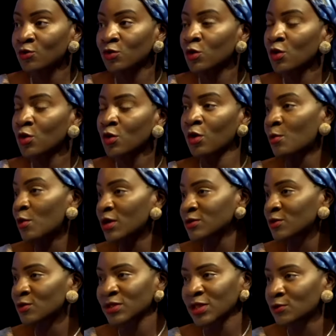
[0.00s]
ou comment
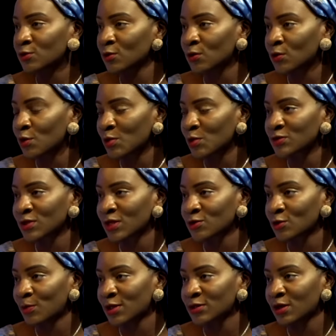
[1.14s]
est-ce que ça se comment est-ce que ça
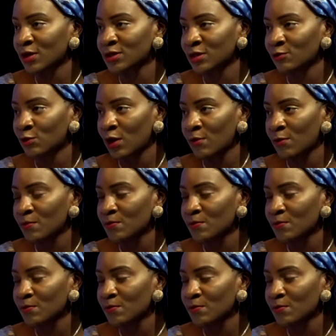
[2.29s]
se passe à ce niveau-là